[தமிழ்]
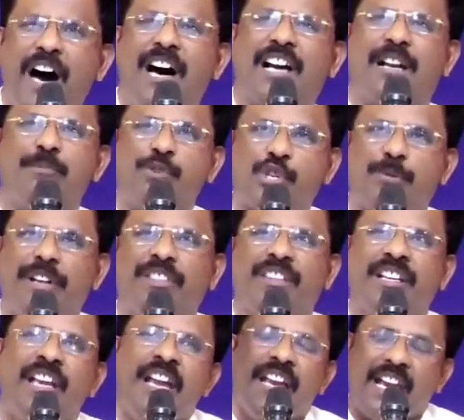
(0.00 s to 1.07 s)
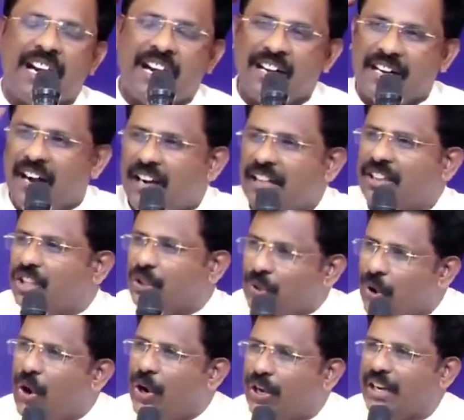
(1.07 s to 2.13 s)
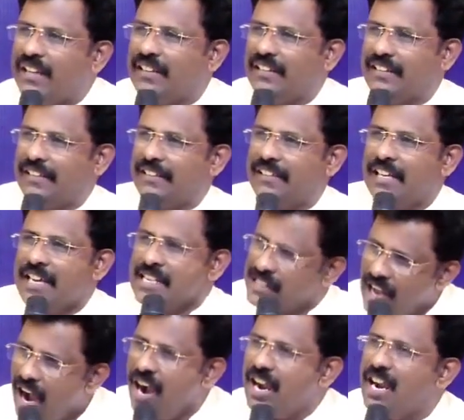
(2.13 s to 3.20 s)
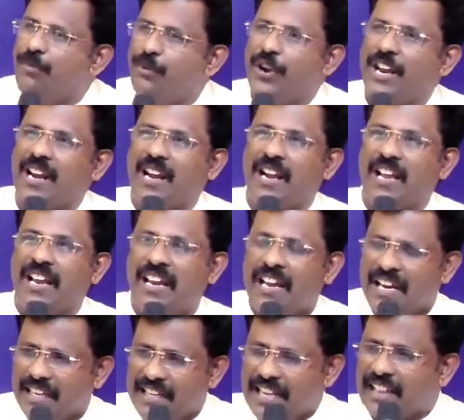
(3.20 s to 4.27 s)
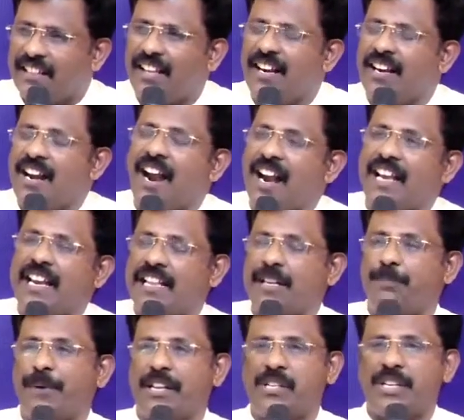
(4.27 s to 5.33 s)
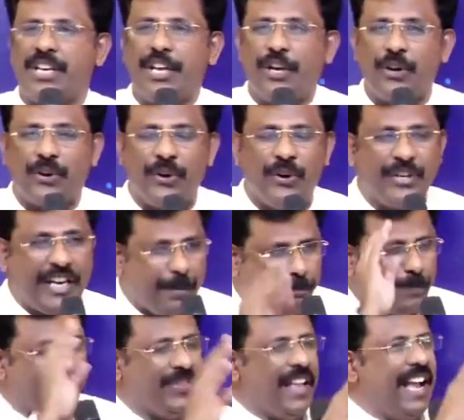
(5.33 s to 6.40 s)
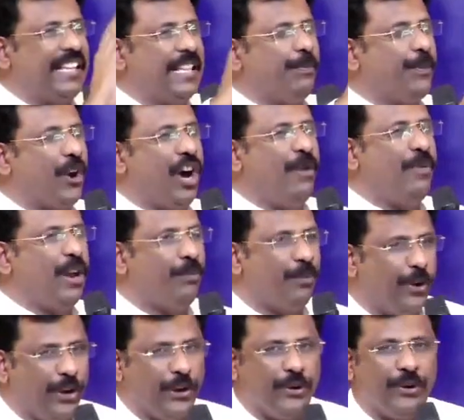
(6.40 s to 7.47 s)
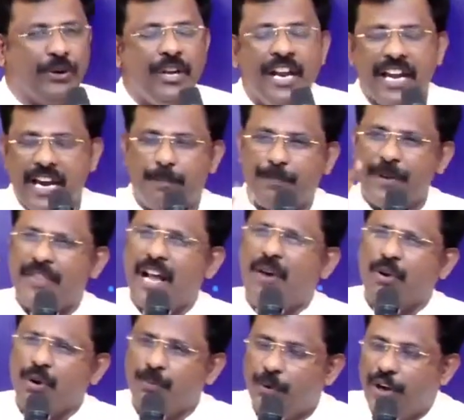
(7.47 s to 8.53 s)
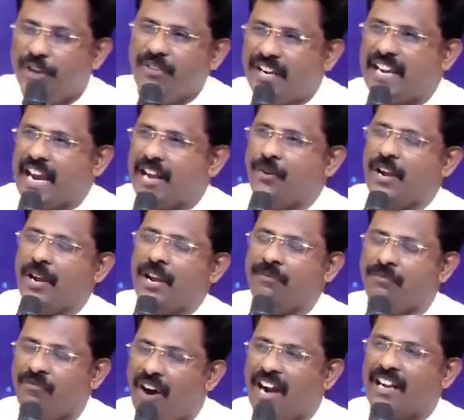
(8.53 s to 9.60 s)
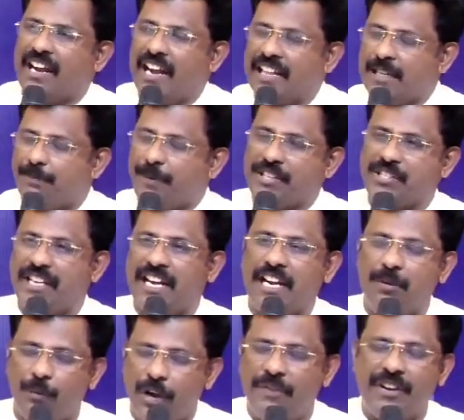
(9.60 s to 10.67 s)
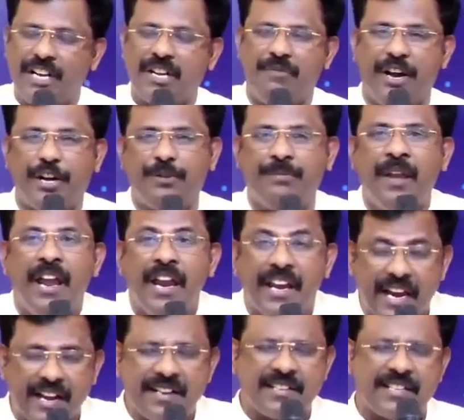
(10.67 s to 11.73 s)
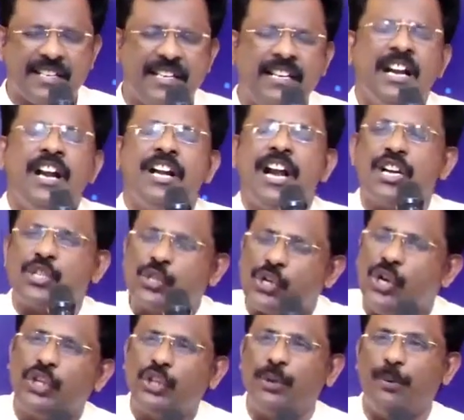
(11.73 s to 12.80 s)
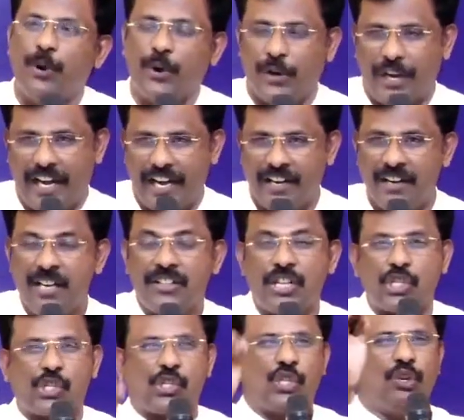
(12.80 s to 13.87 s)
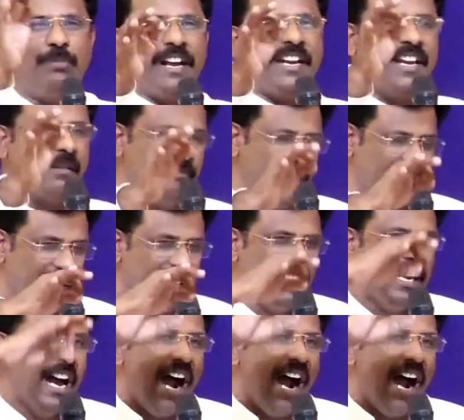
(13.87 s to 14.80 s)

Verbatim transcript: பாரம் சுமந்து எங்கள் கழுத்து நோகிறது தாங்க முடியல இது எத்தனை நாளைக்கு இந்த பிரச்சனை இருக்கும் எப்பந்தான் இந்த ப்ராப்ளம் முடியும் எப்பந்தான் ஒரு முடிவுக்கு என்னுடைய வாழ்க்கையில் இந்த பிரச்சனைகள் முடிவுக்கு வரும் என்று நான் சோர்ந்து போகிறேன் இந்த சுமை என்பது